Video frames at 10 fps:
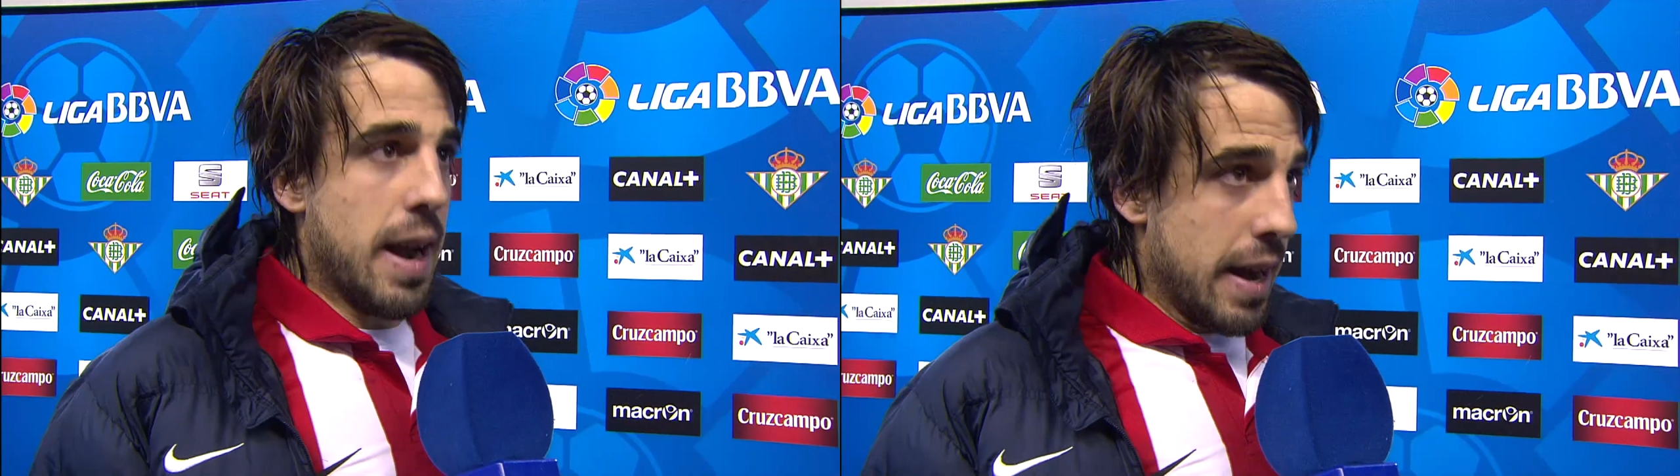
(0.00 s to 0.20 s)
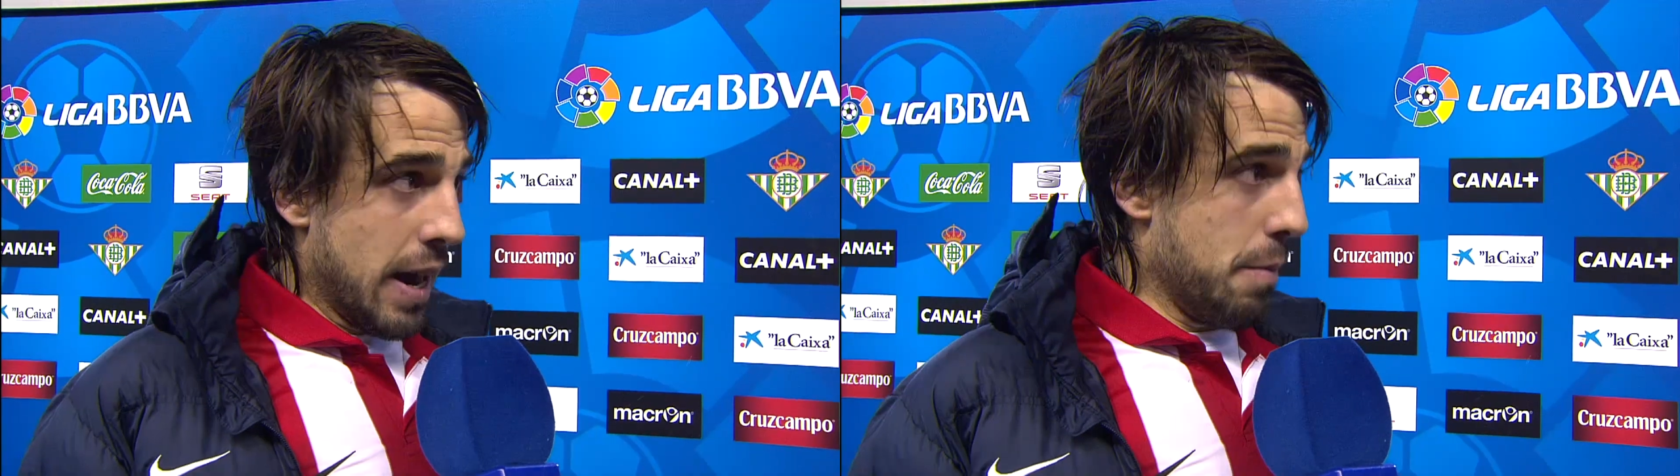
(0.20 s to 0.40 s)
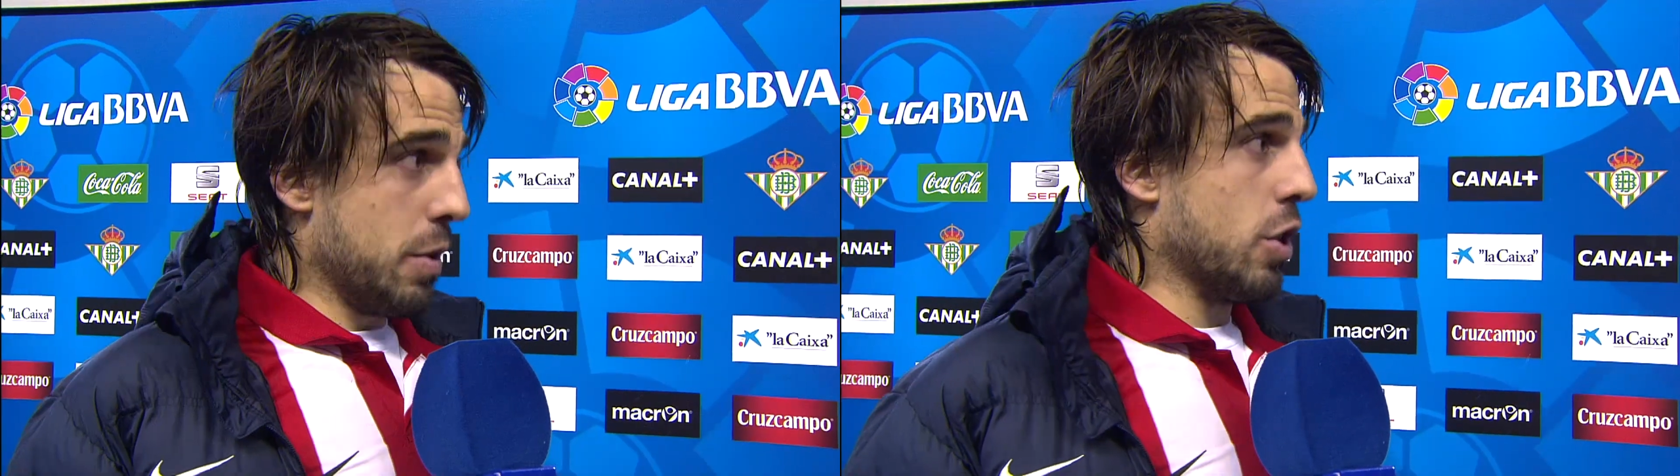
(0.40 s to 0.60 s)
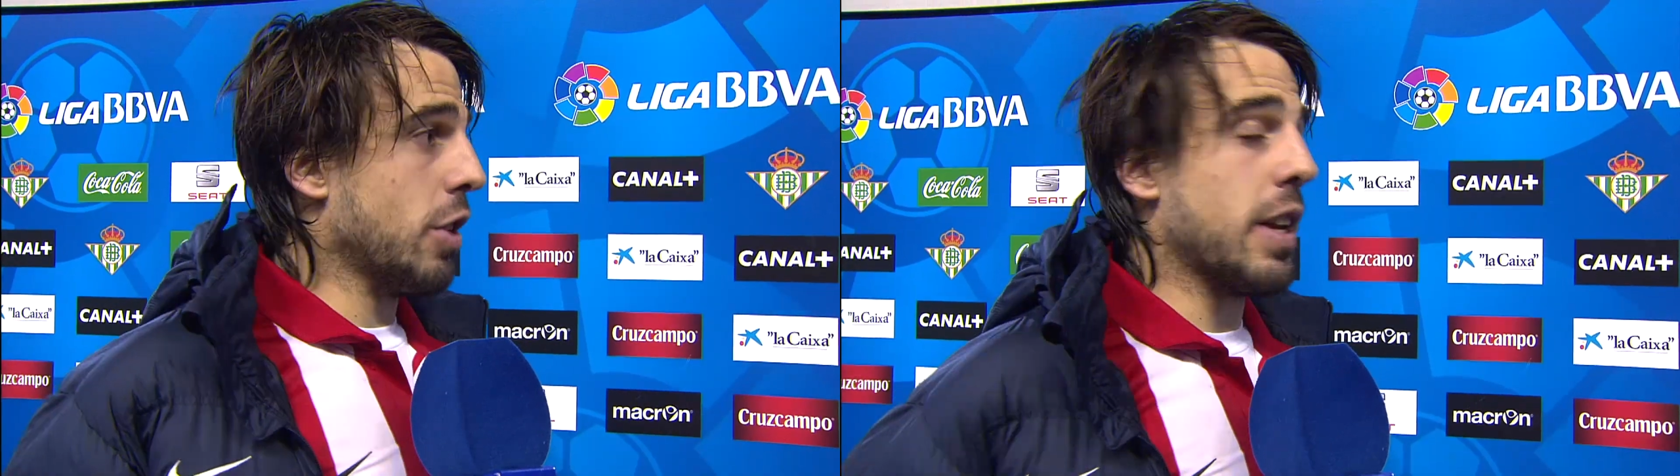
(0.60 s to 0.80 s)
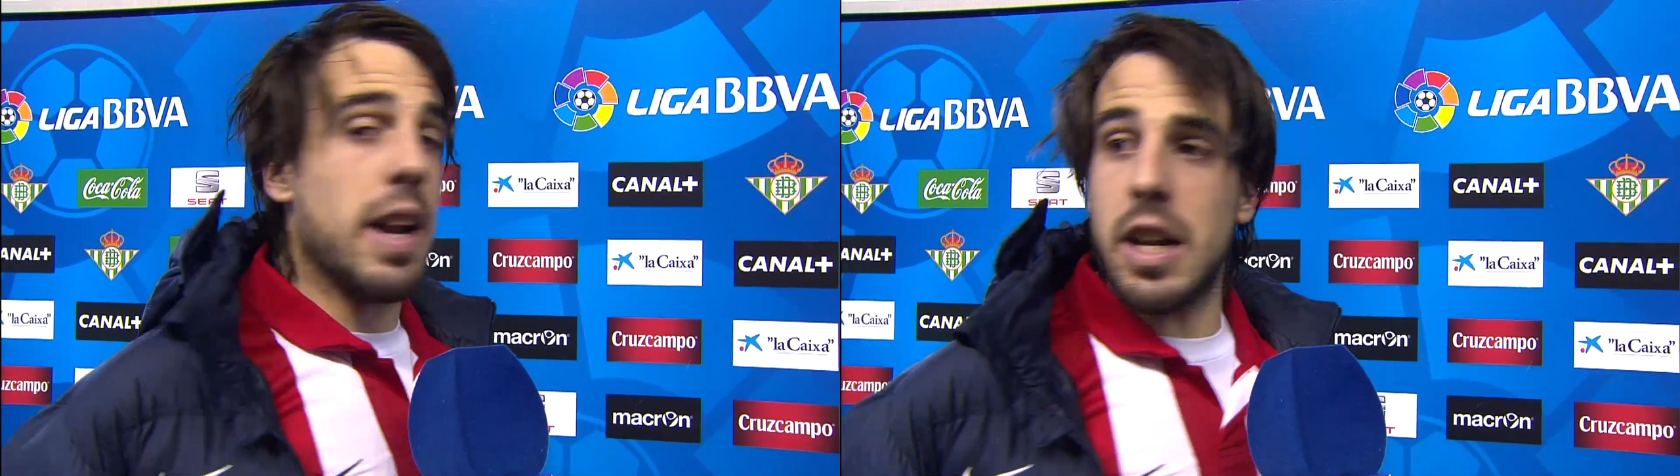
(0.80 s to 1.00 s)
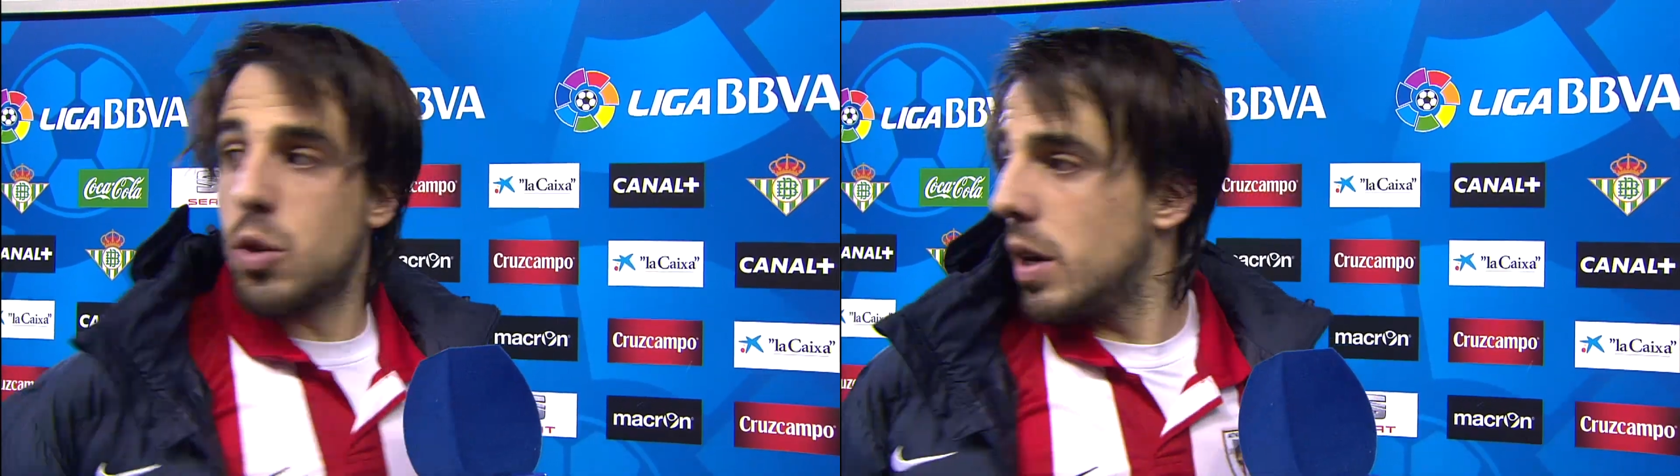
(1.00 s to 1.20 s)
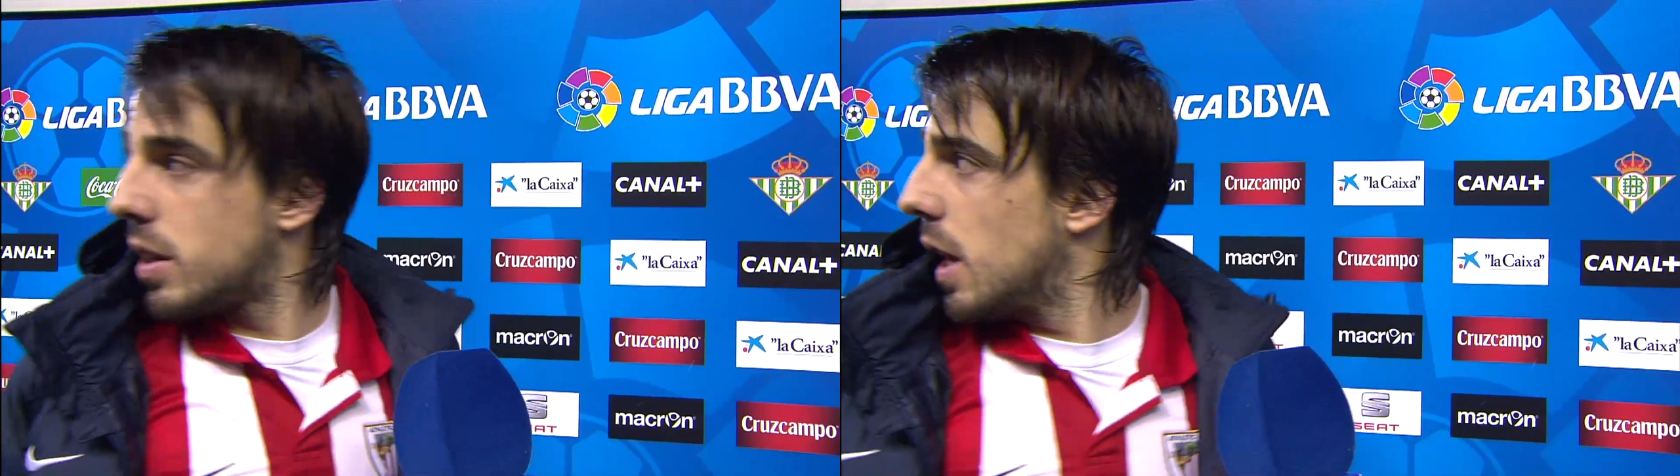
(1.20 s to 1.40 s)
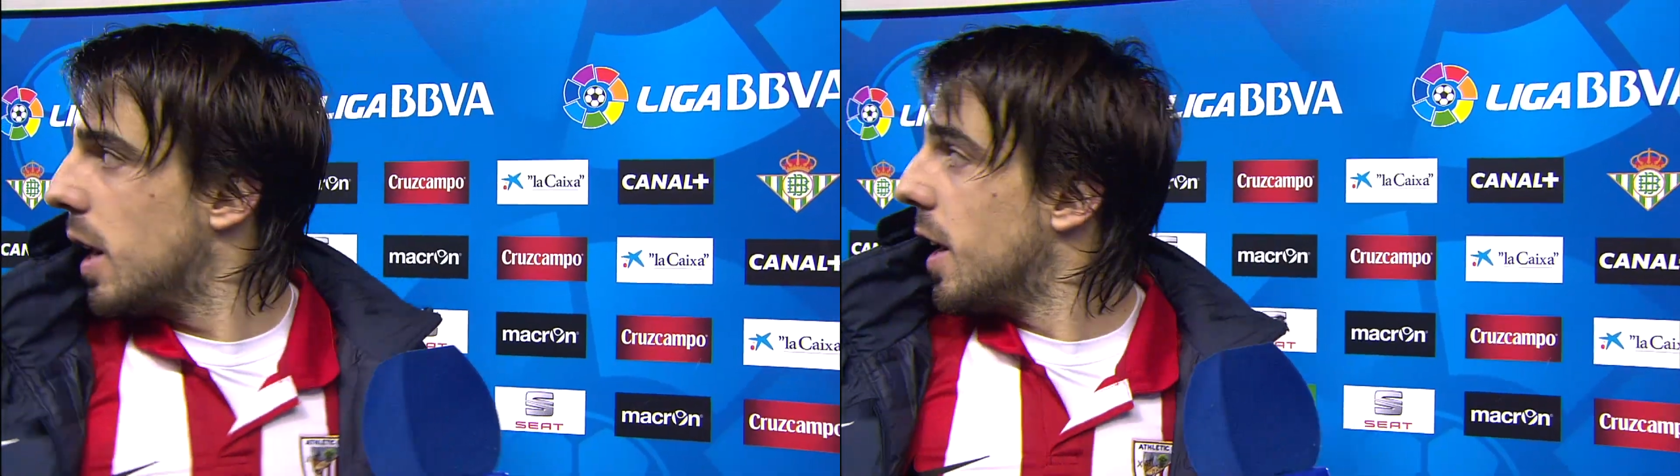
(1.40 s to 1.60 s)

Liga pues no tienen la suerte,